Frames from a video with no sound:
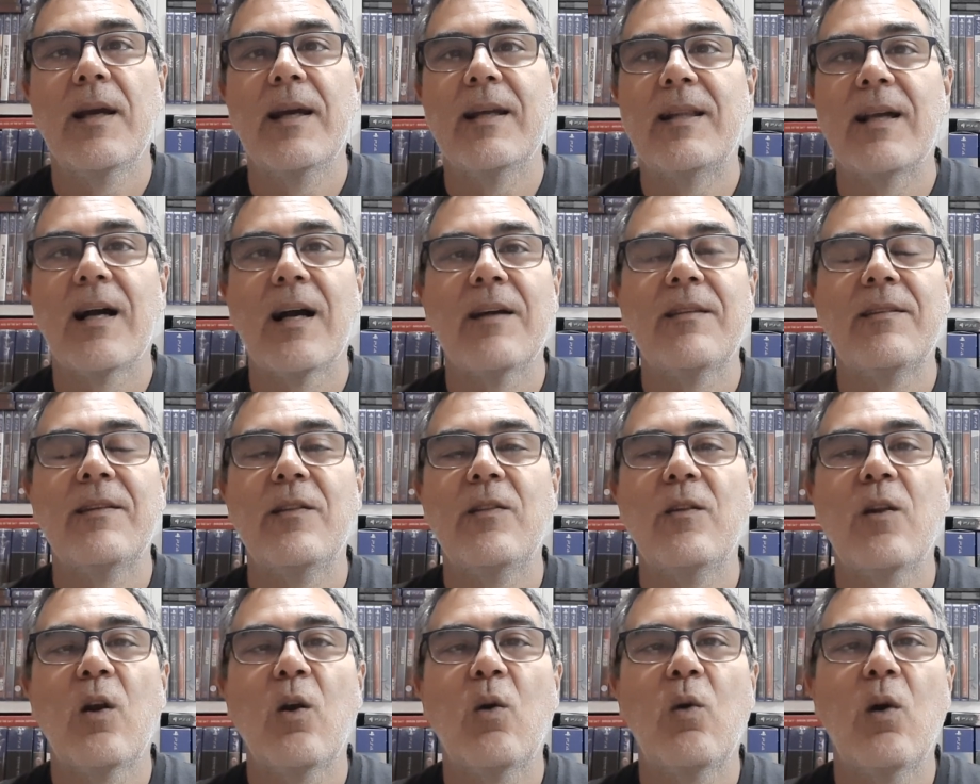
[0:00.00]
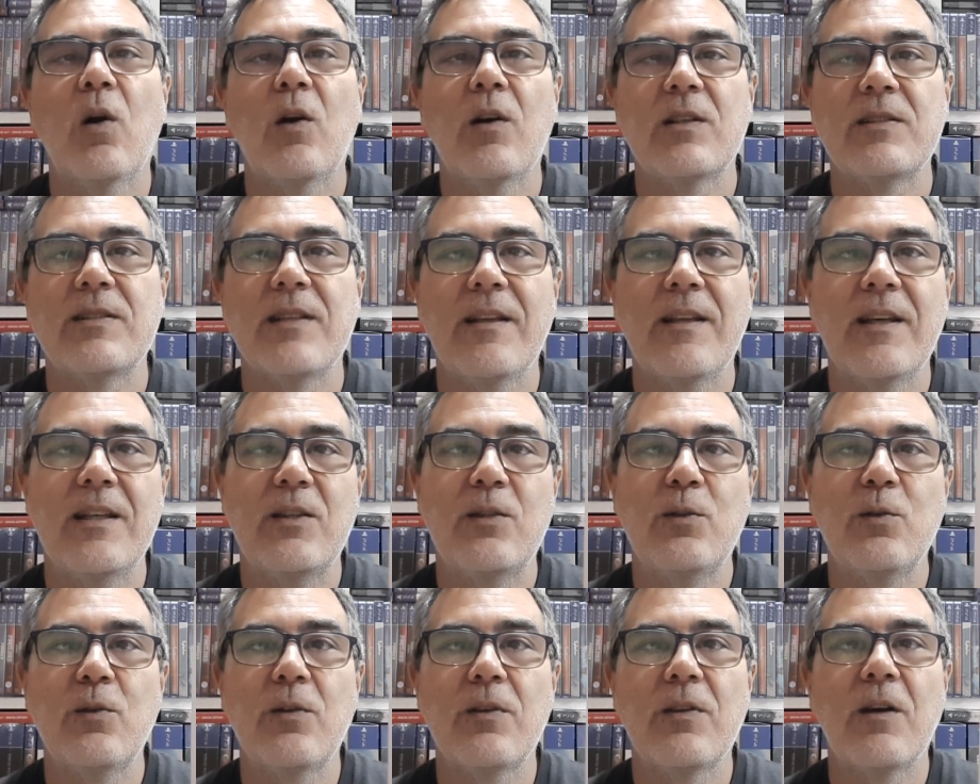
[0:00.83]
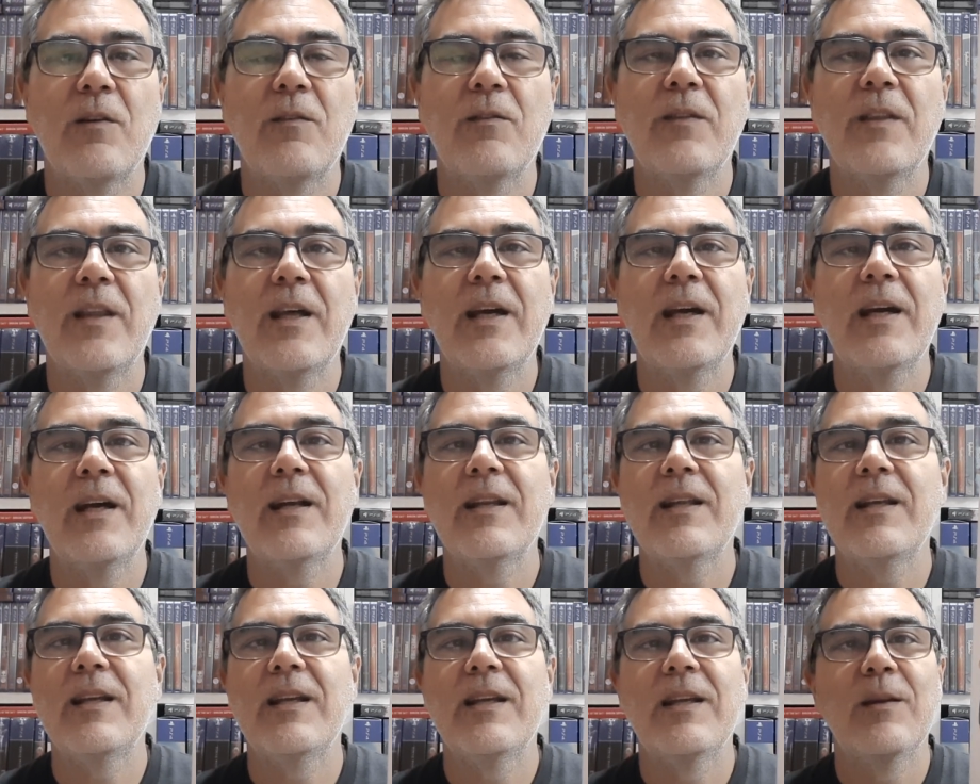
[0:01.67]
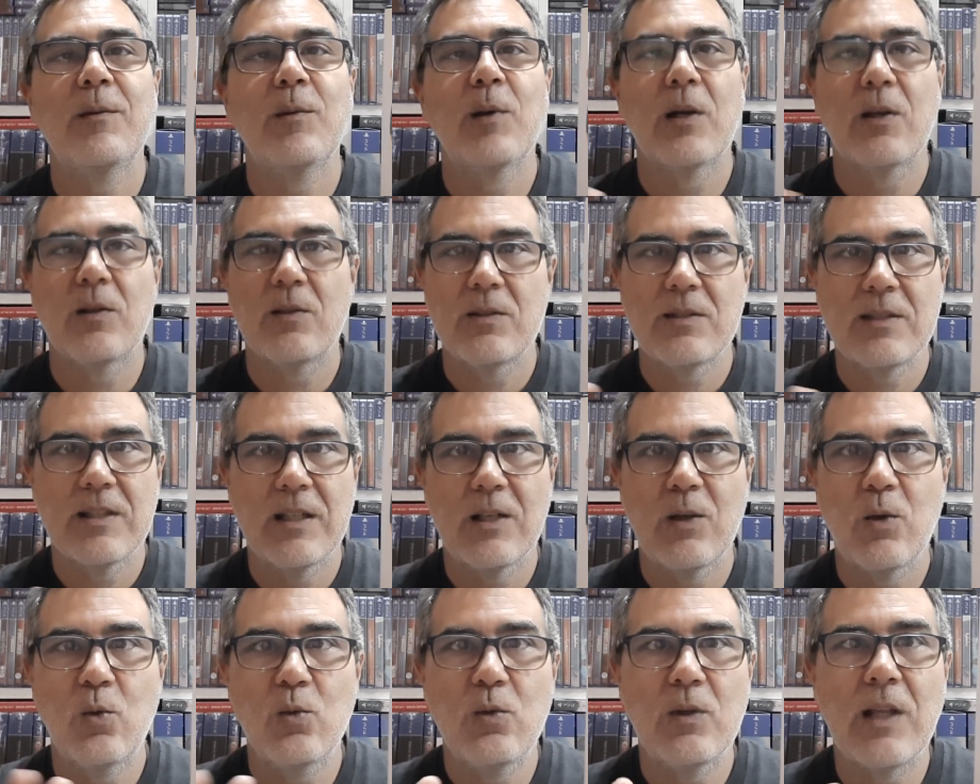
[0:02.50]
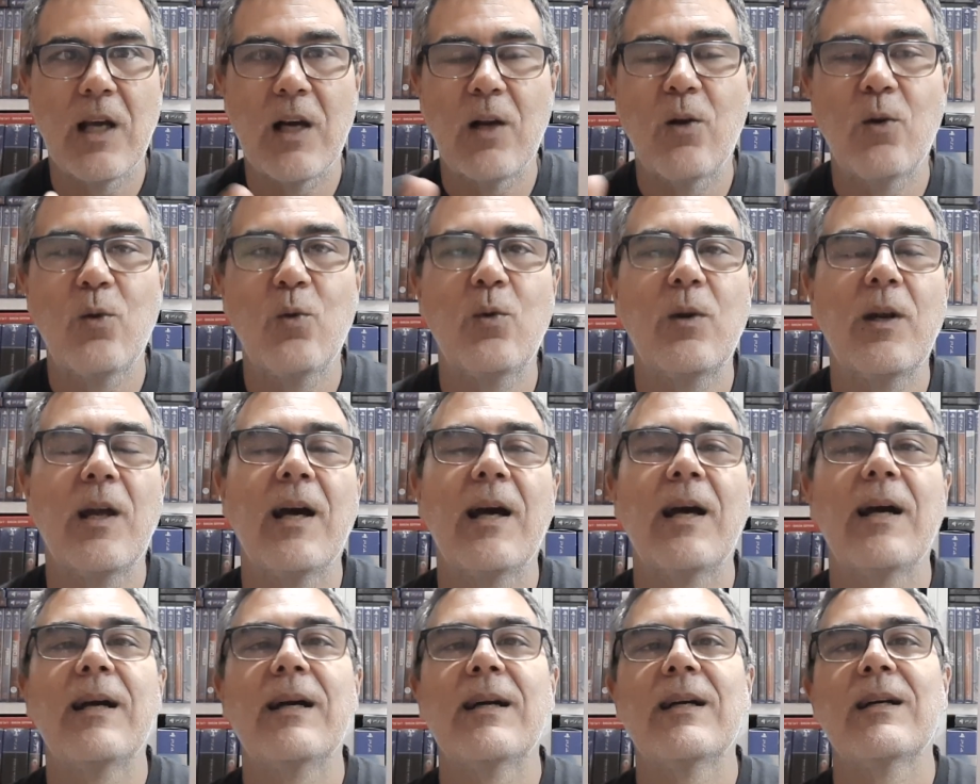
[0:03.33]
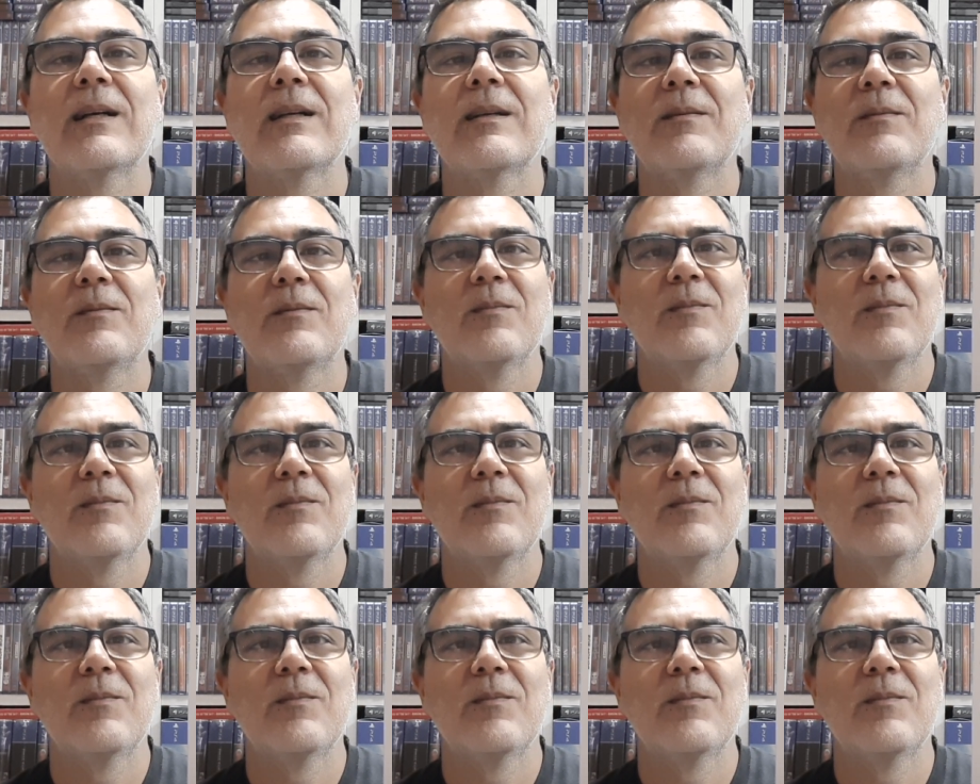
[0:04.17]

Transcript: Están haciendo el juego ese de Truth of Dare y, bueno, se junta con una...